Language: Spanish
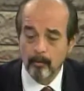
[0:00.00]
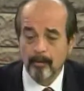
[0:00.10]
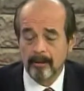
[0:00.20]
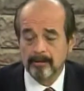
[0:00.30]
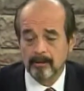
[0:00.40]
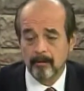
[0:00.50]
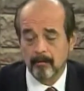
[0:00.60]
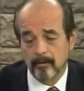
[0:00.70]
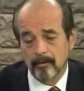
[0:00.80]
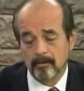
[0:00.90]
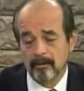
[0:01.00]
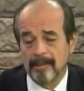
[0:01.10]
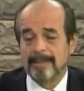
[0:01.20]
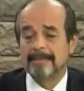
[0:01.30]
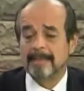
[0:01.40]
con este, como
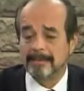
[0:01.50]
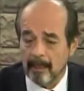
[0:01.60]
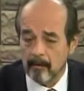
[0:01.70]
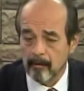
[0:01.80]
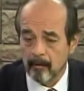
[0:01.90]
licenciado